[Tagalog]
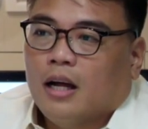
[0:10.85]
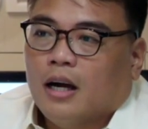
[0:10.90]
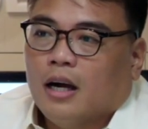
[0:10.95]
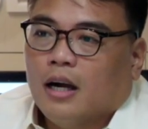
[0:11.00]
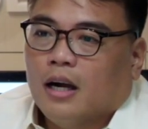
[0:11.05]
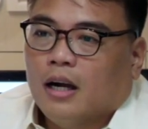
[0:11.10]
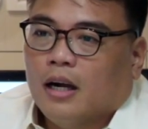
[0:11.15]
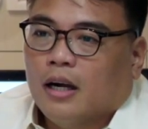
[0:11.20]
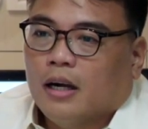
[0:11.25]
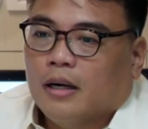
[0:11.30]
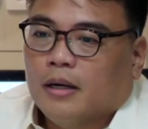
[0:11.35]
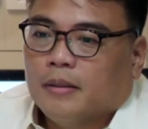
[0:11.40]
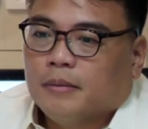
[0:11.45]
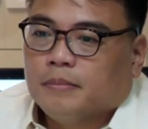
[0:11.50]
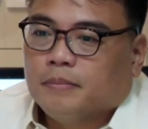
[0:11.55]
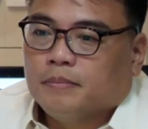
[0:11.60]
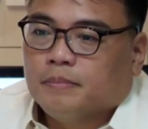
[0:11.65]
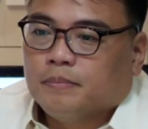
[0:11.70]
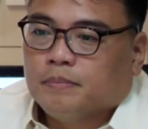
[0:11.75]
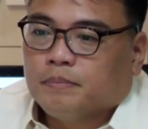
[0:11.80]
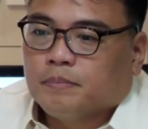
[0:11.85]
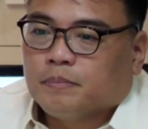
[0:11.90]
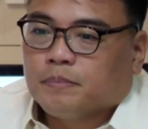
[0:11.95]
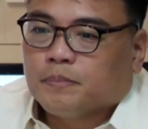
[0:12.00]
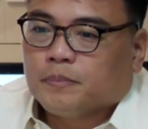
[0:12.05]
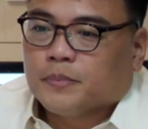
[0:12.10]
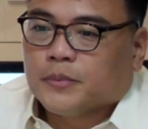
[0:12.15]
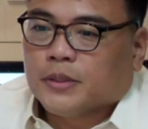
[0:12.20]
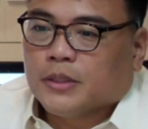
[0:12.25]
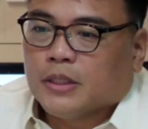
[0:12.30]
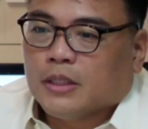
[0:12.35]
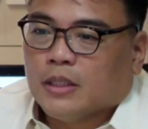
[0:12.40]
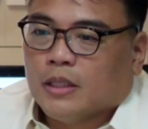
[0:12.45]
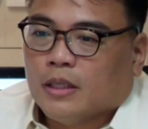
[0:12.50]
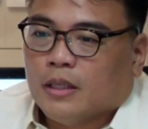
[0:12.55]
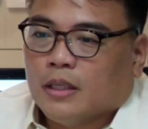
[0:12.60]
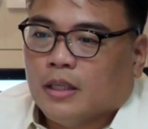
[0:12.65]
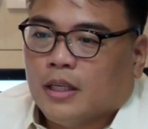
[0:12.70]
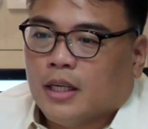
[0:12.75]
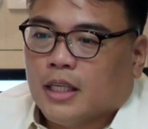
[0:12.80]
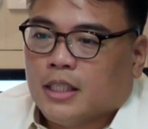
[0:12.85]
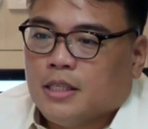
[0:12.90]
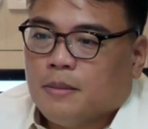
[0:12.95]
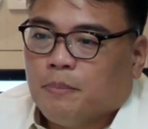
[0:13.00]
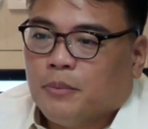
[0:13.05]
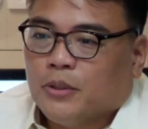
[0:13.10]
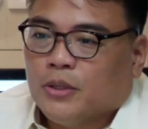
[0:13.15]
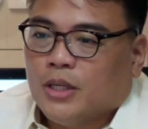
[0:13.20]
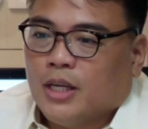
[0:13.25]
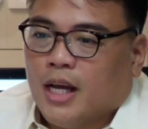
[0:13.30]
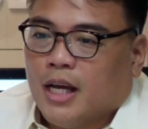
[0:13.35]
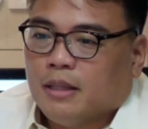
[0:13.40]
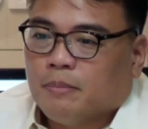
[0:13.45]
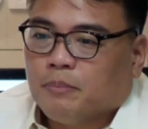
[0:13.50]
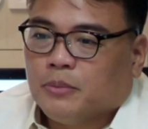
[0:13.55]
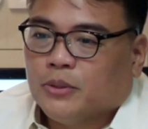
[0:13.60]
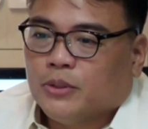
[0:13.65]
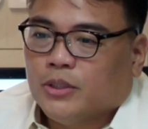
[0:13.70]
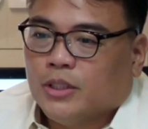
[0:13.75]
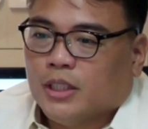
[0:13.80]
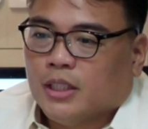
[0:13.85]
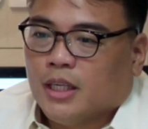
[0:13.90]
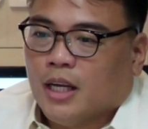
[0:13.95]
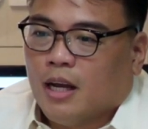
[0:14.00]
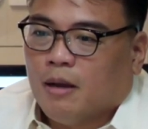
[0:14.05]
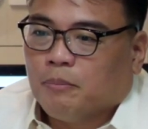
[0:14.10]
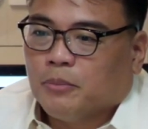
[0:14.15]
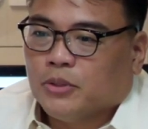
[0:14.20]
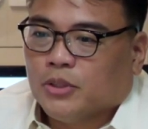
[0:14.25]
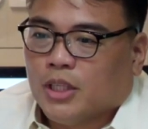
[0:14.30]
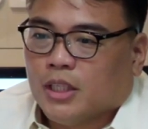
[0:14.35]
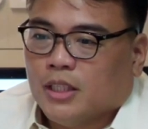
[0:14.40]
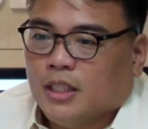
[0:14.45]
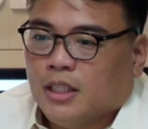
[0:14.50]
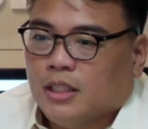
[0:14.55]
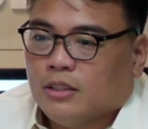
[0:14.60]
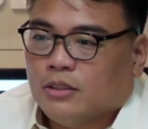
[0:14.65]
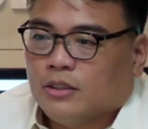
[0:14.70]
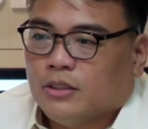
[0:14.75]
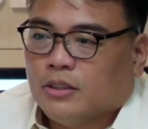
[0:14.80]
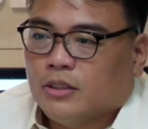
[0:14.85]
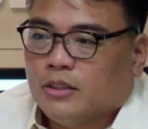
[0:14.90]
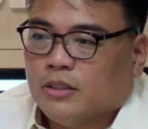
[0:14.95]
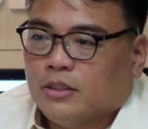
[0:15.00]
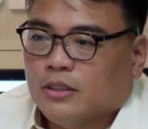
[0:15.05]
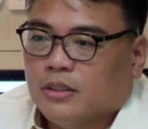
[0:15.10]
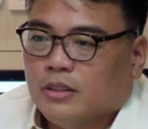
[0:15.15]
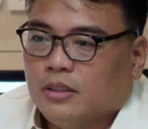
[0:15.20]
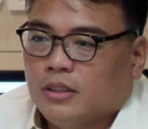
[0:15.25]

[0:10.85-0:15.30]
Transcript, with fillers: Um, kasi po lahat po ng nakapunta dito,